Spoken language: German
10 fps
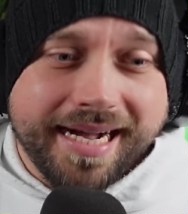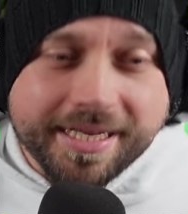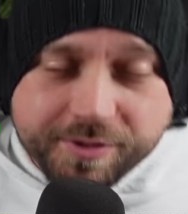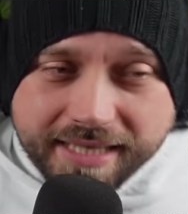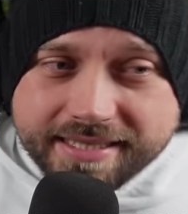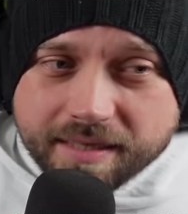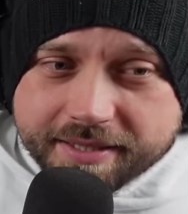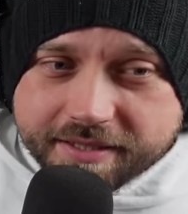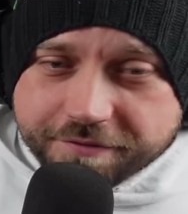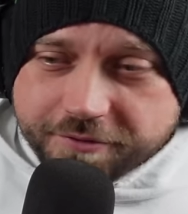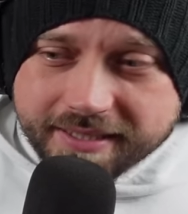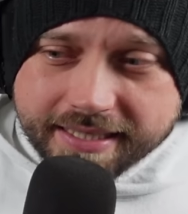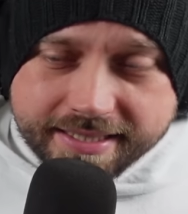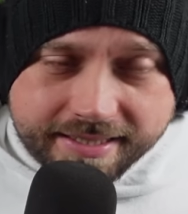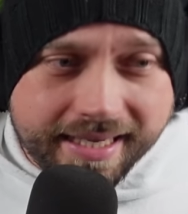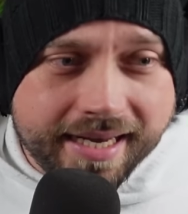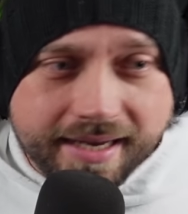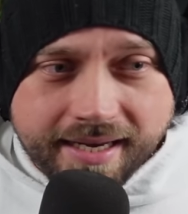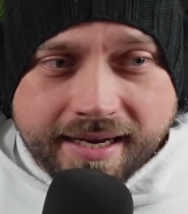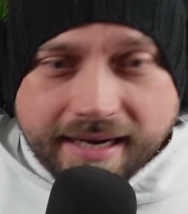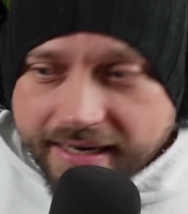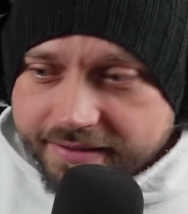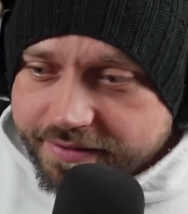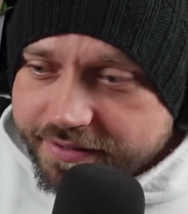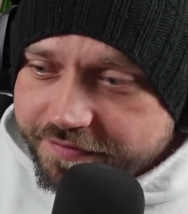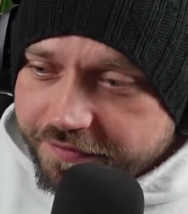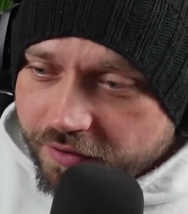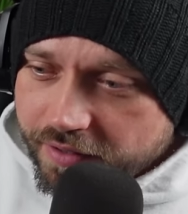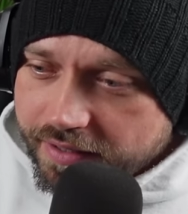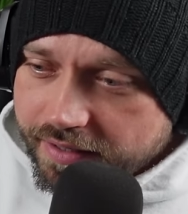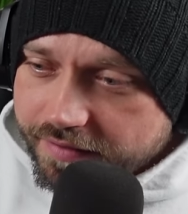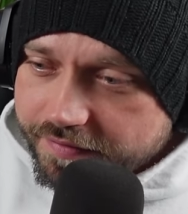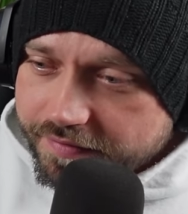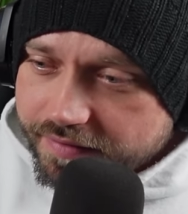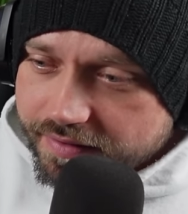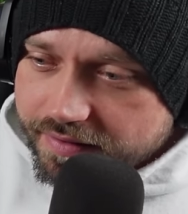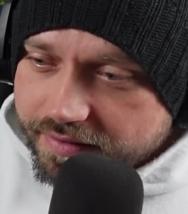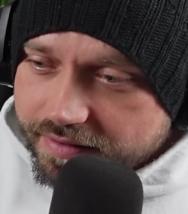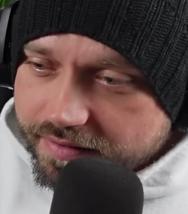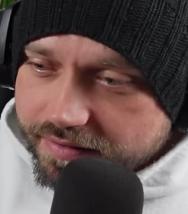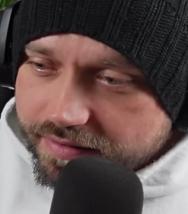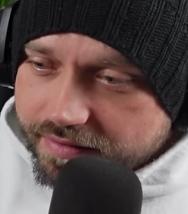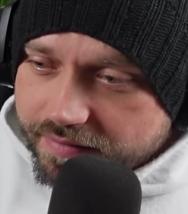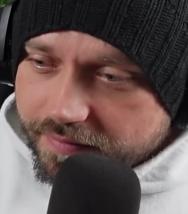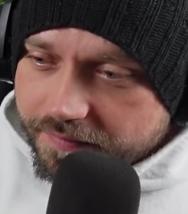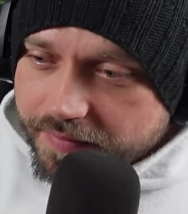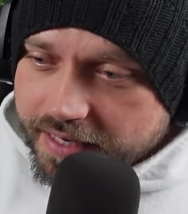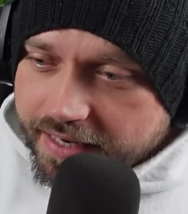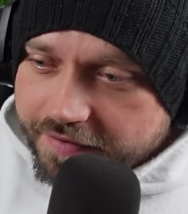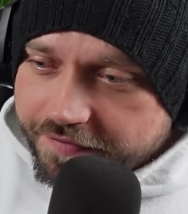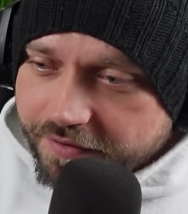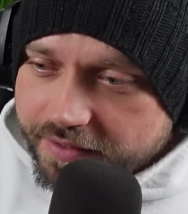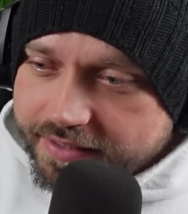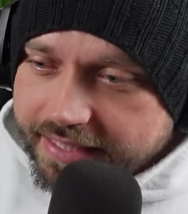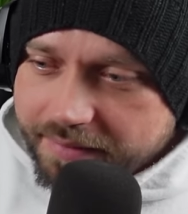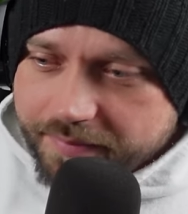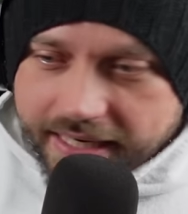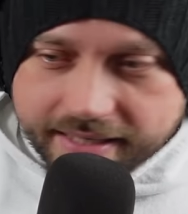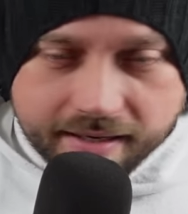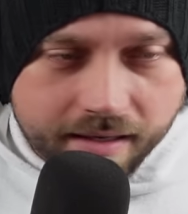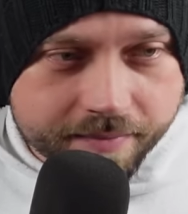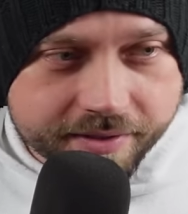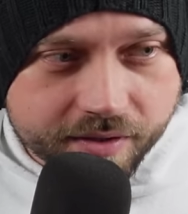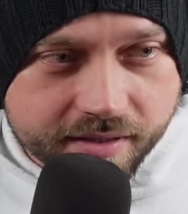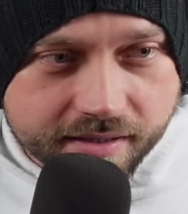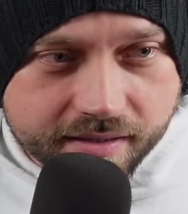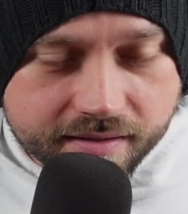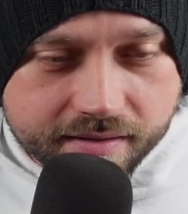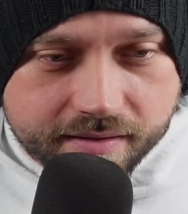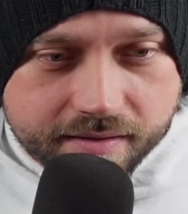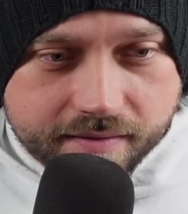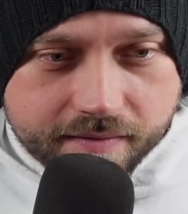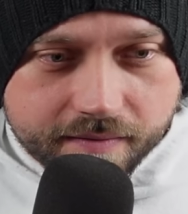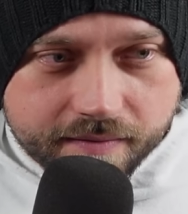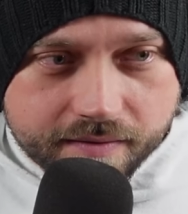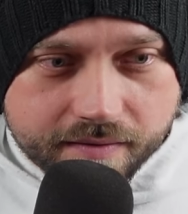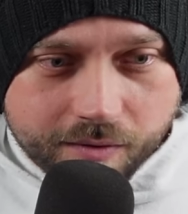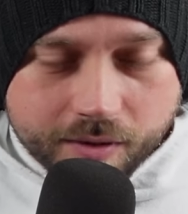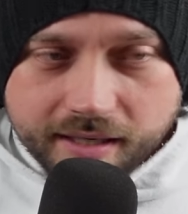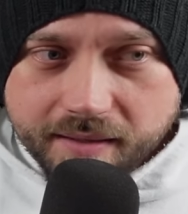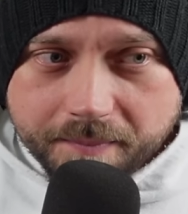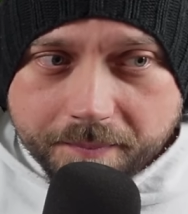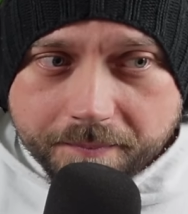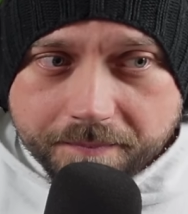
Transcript: Also jetzt habe ich das Gefühl, dass der eher Angst vor, naja, vor den beiden haben sollte. Oder?